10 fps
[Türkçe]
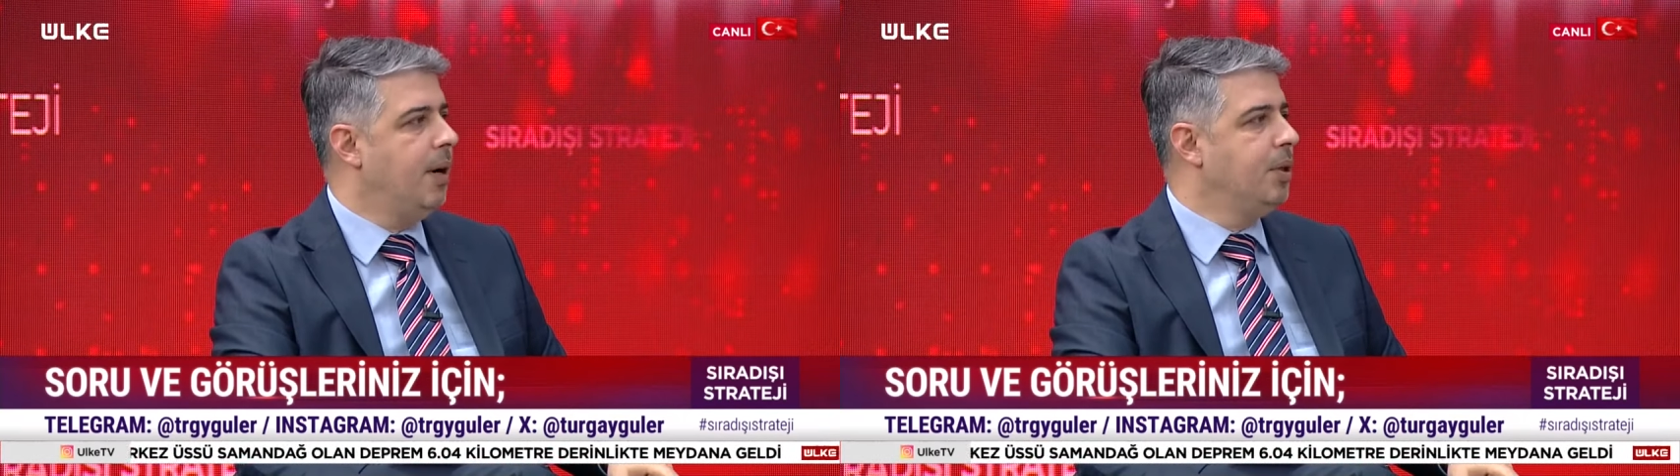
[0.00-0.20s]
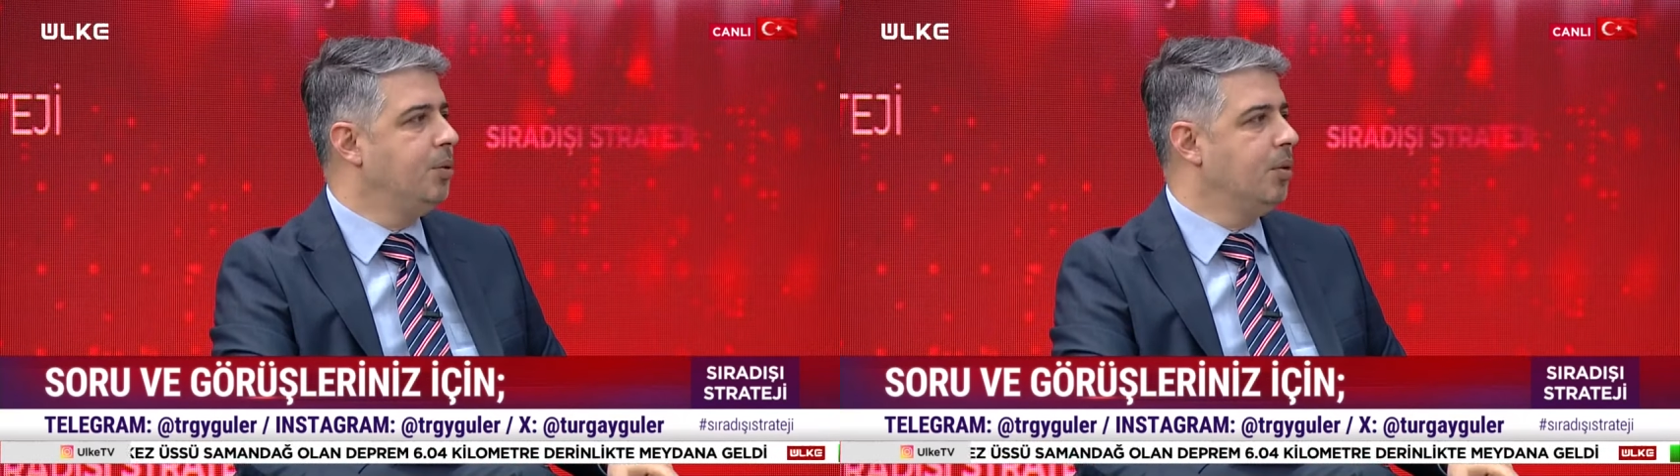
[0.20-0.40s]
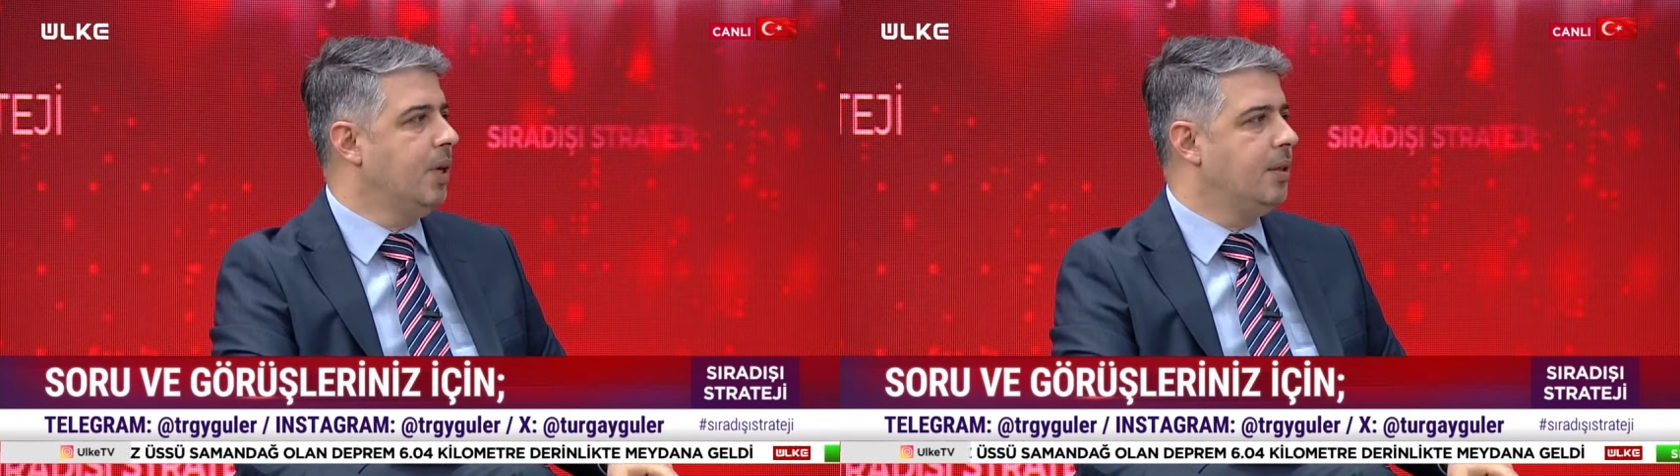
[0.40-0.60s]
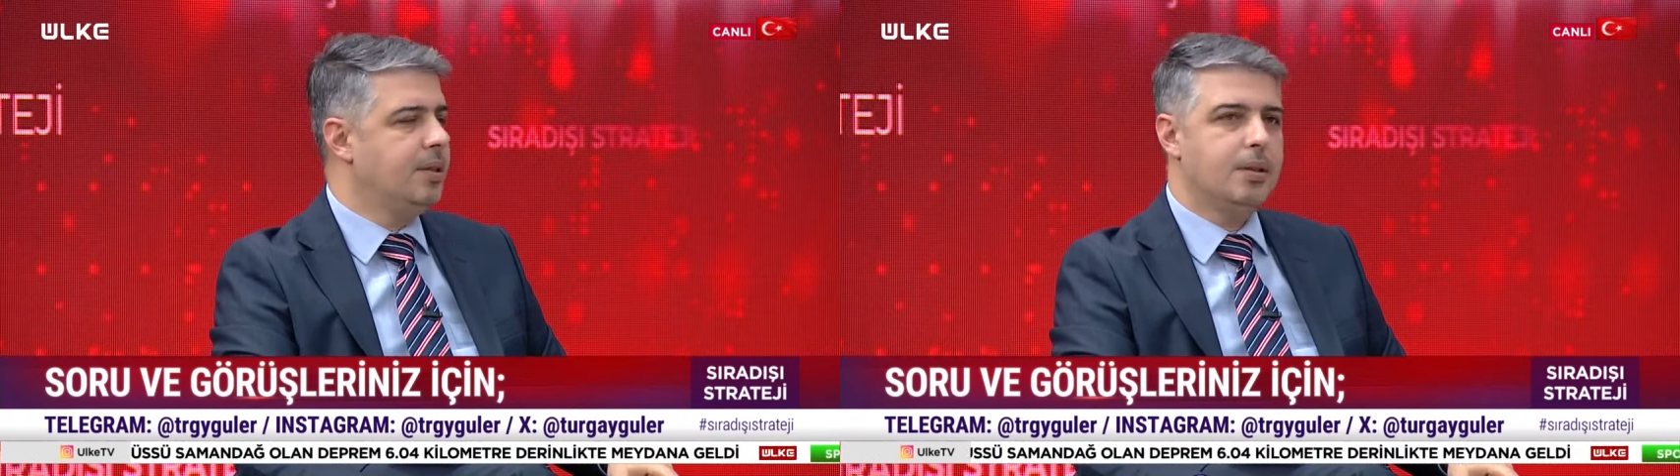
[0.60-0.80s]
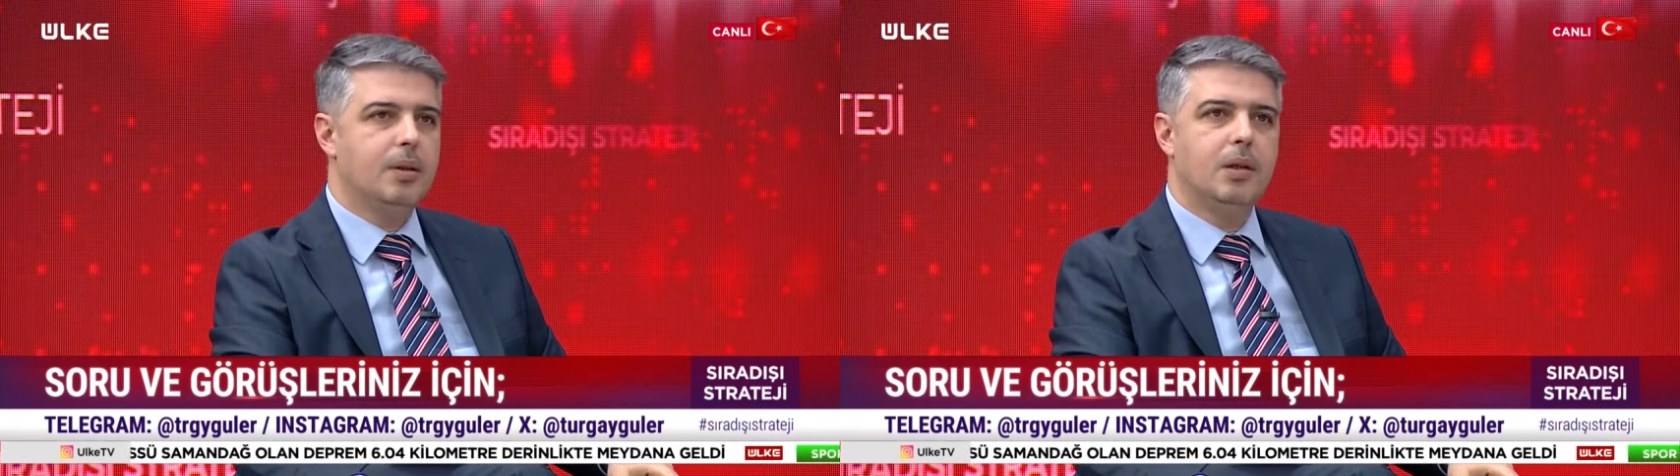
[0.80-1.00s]

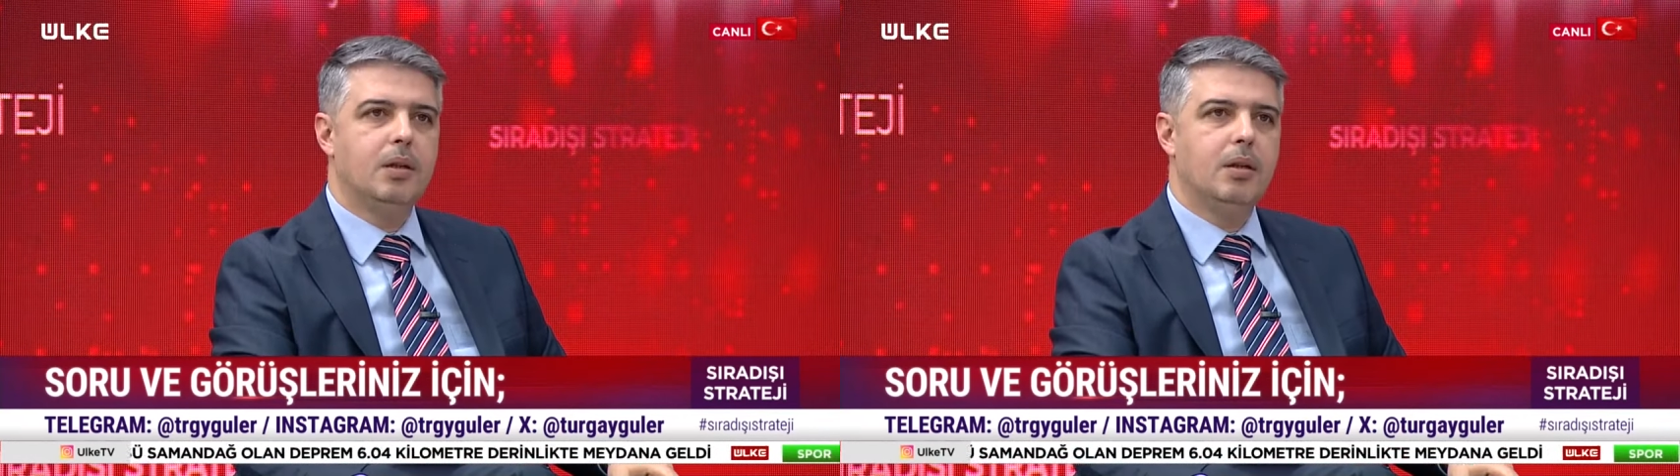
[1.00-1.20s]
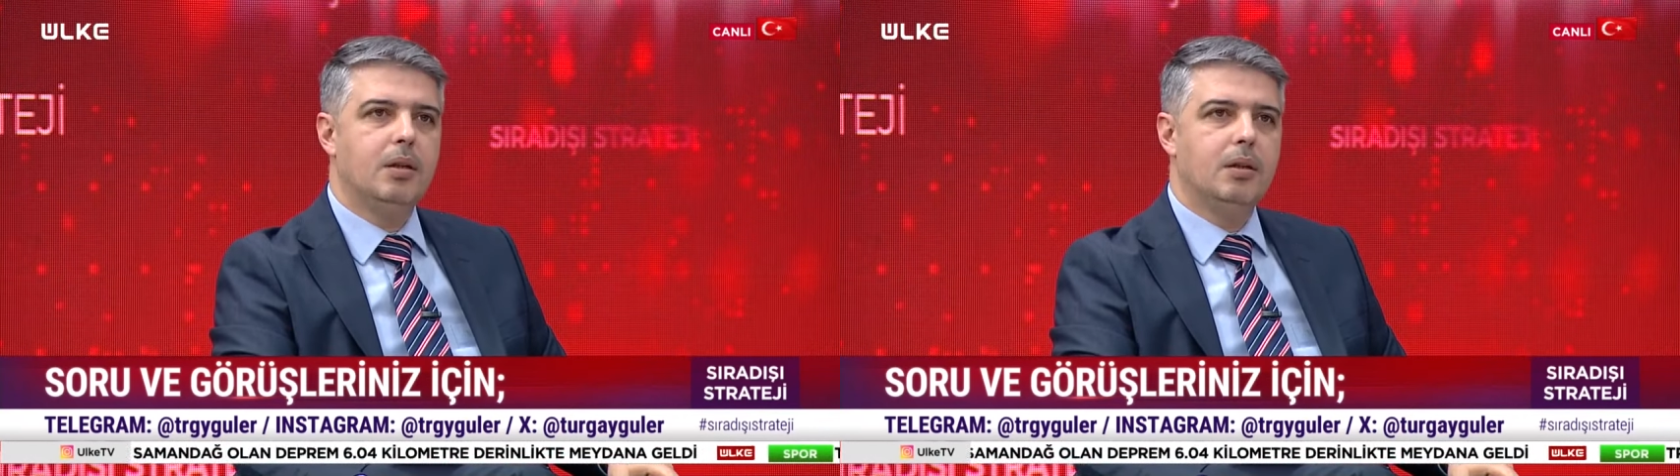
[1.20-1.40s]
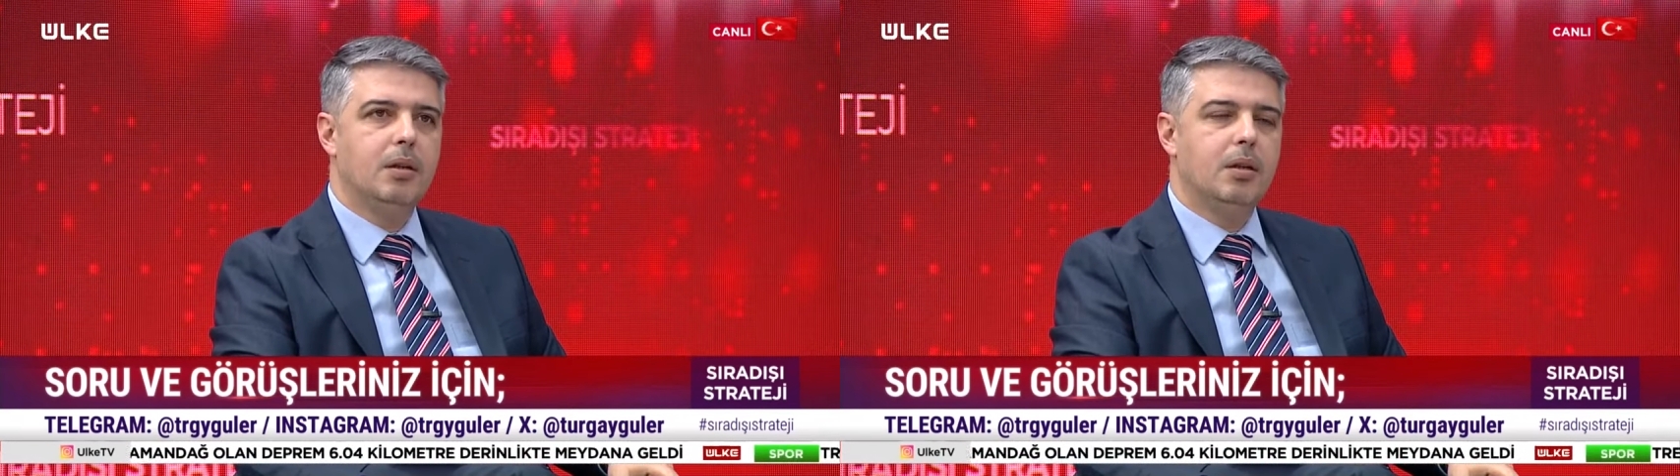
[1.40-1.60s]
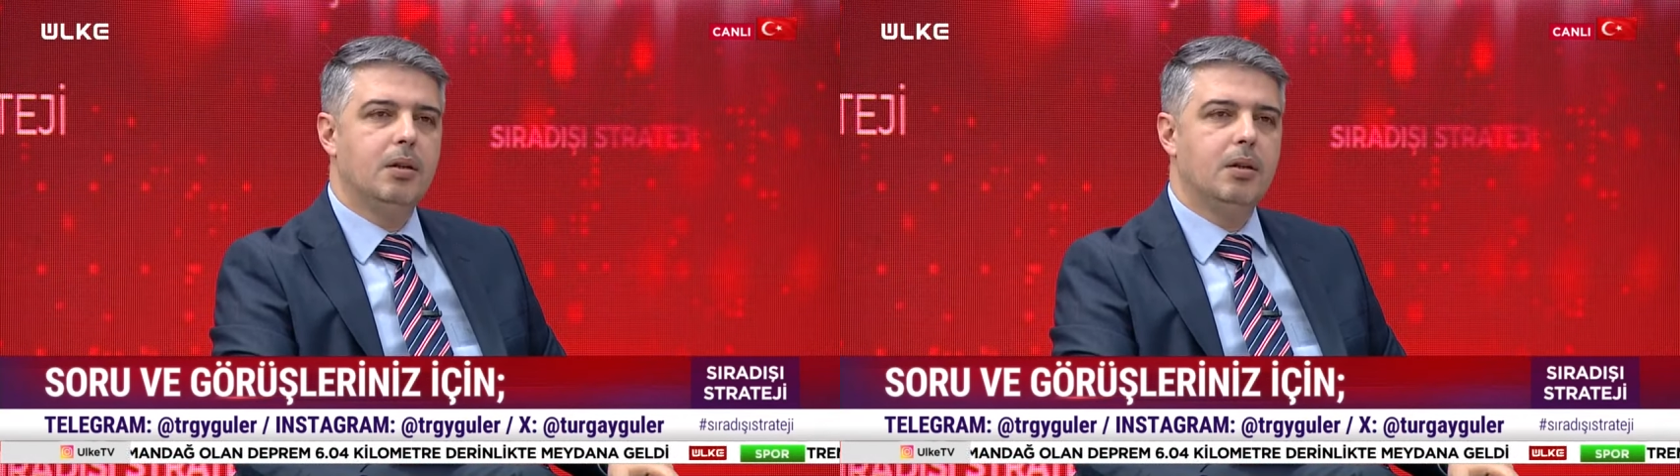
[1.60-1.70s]
ediyorlardır. Hmm.